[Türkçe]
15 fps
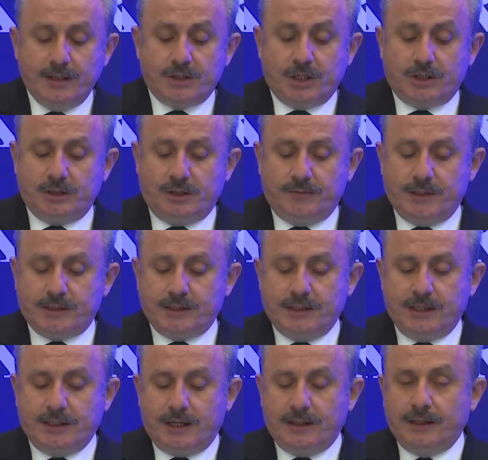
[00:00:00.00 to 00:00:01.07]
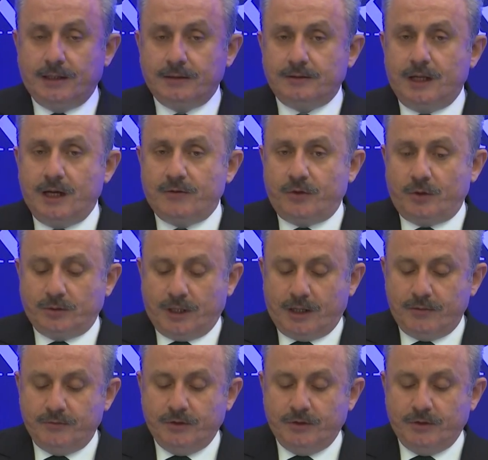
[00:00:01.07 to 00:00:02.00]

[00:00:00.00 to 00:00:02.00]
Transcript: Çeşitli vesilelerle, telefonla,